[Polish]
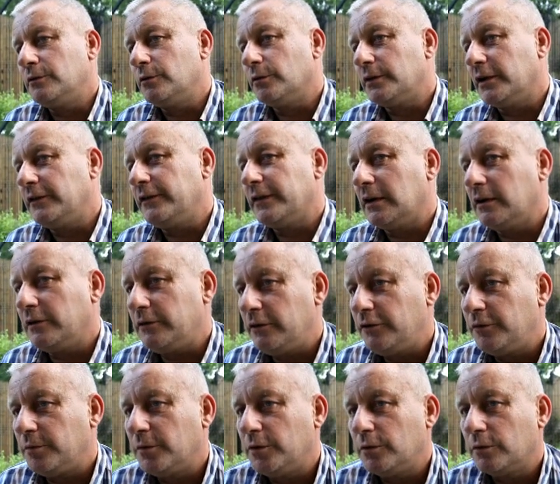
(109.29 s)
tutaj
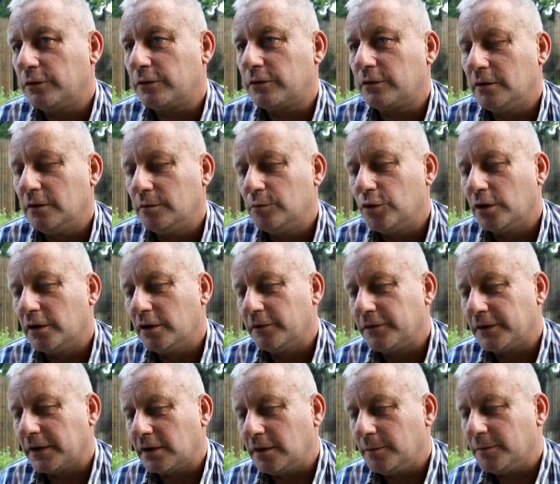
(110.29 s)
znaleźliśmy już y, młode w
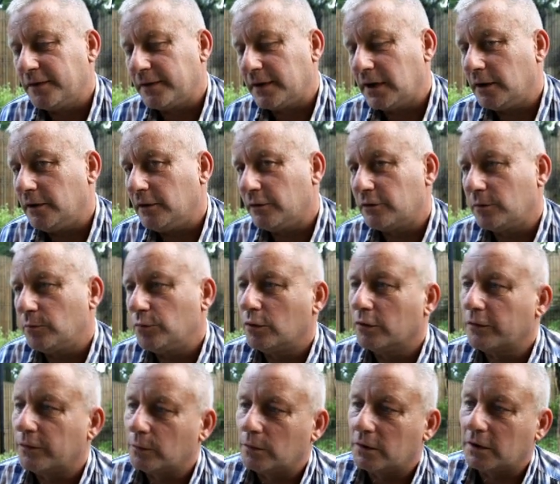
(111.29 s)
takim stanie, że było
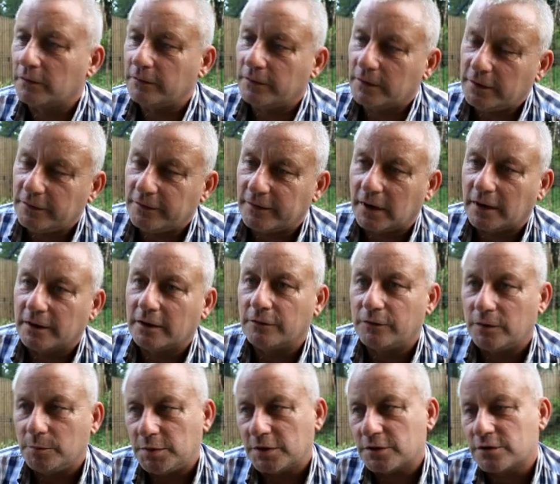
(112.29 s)
suche, wylizane,
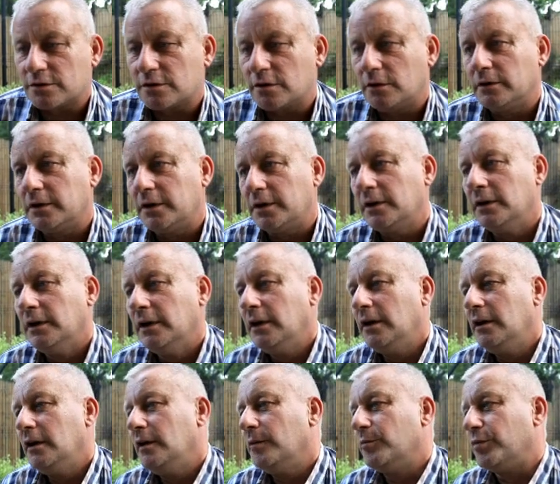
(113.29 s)
wypieszczone,
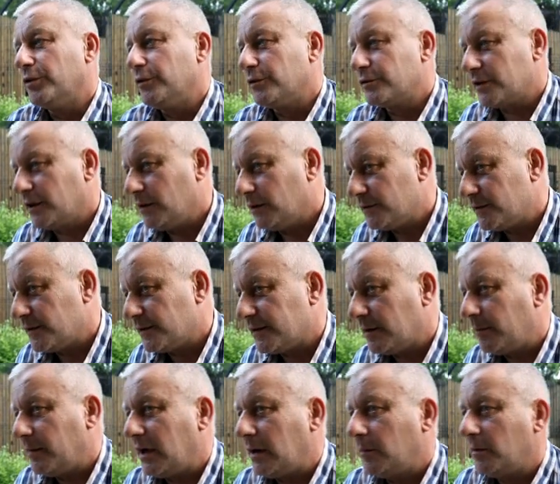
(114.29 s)
podążające za
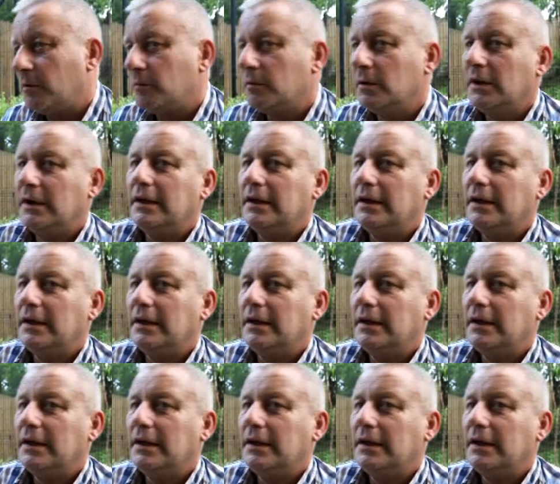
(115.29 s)
mamą.